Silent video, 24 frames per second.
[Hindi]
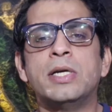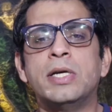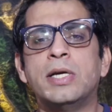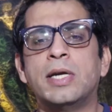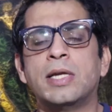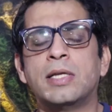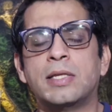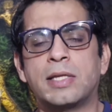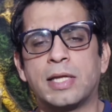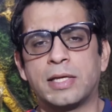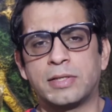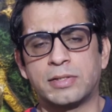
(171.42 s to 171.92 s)

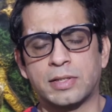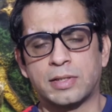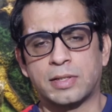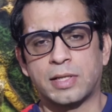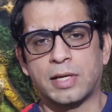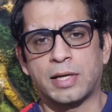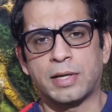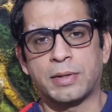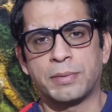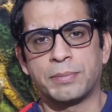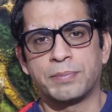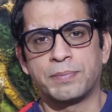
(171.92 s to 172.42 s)
रीडिंग देख
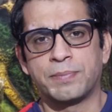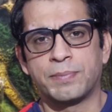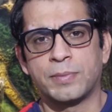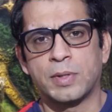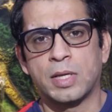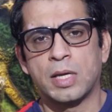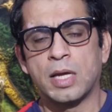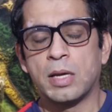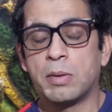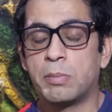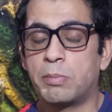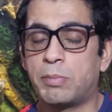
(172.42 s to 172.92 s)
सकते हैं
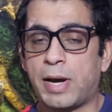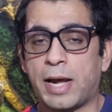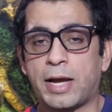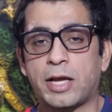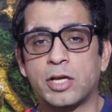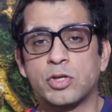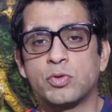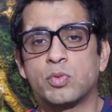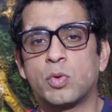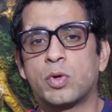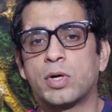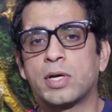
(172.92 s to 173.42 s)

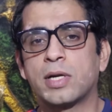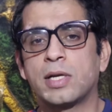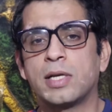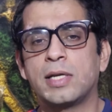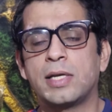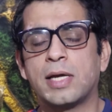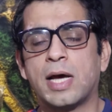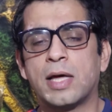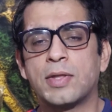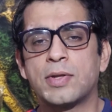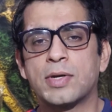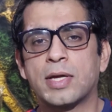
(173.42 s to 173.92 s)
ब्रैकिश वाटर के
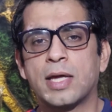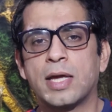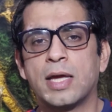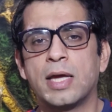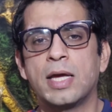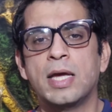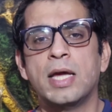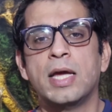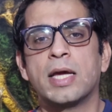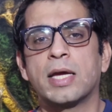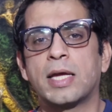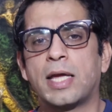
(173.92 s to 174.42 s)
लिए याद रखें
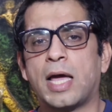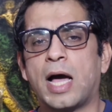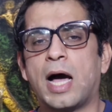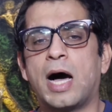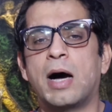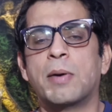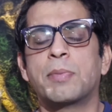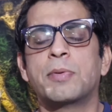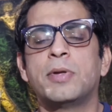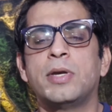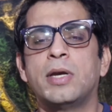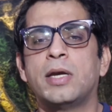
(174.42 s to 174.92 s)
कि
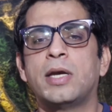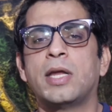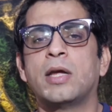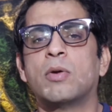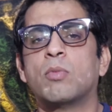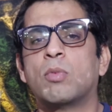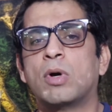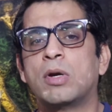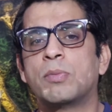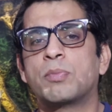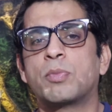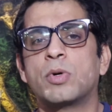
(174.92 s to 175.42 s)
आपकी
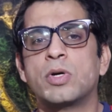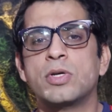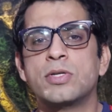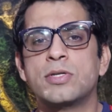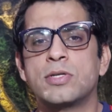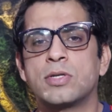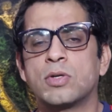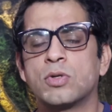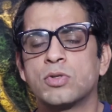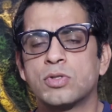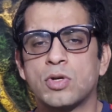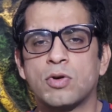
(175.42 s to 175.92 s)
रीडिंग
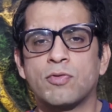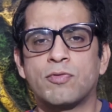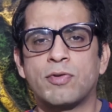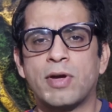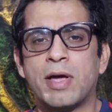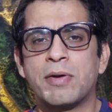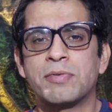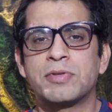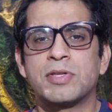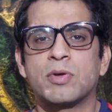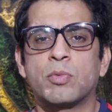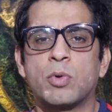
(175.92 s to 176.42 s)

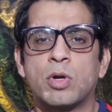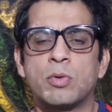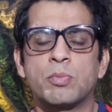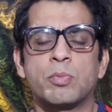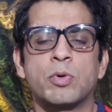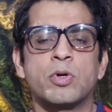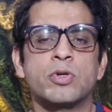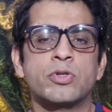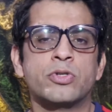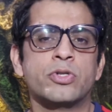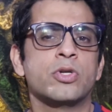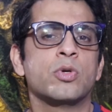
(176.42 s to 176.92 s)
1.005 से
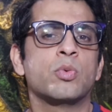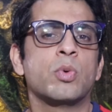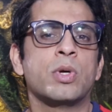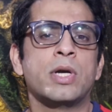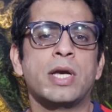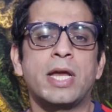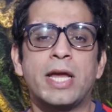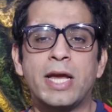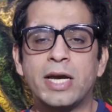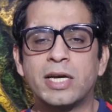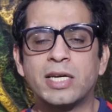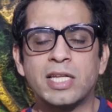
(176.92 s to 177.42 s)

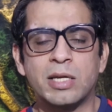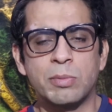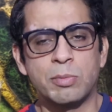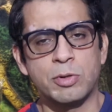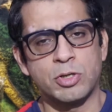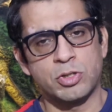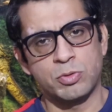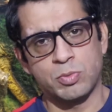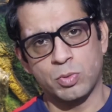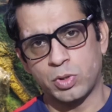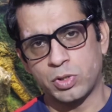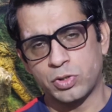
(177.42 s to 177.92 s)
1.018 के
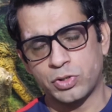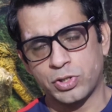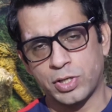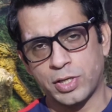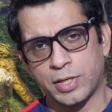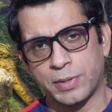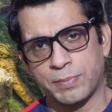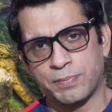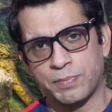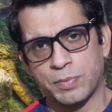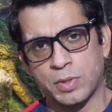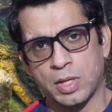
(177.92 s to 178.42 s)
बीच में होनी
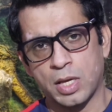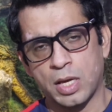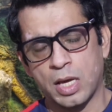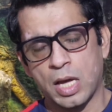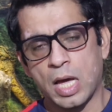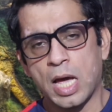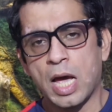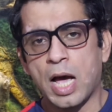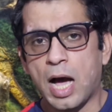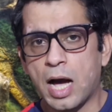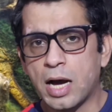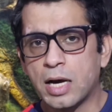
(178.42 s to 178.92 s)
चाहिए
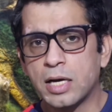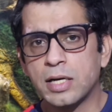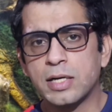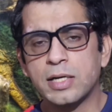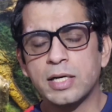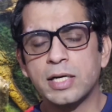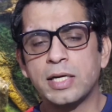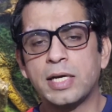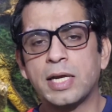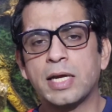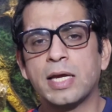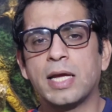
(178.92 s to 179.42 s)
अगर
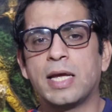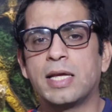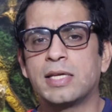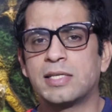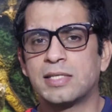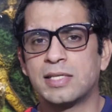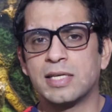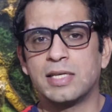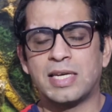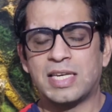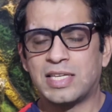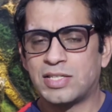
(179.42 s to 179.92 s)
रीडिंग
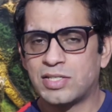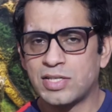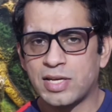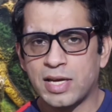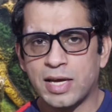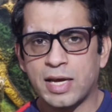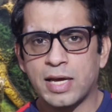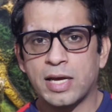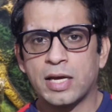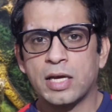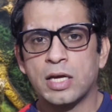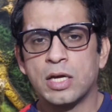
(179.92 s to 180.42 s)
इससे नीचे
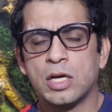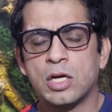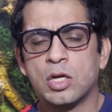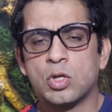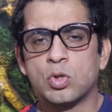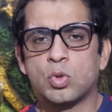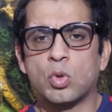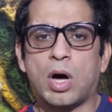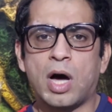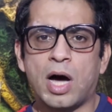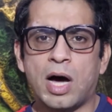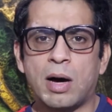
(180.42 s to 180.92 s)
है
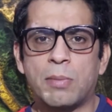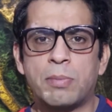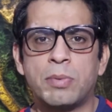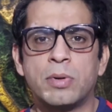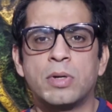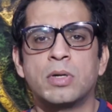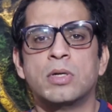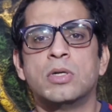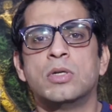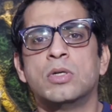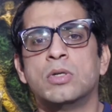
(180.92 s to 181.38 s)
तो आप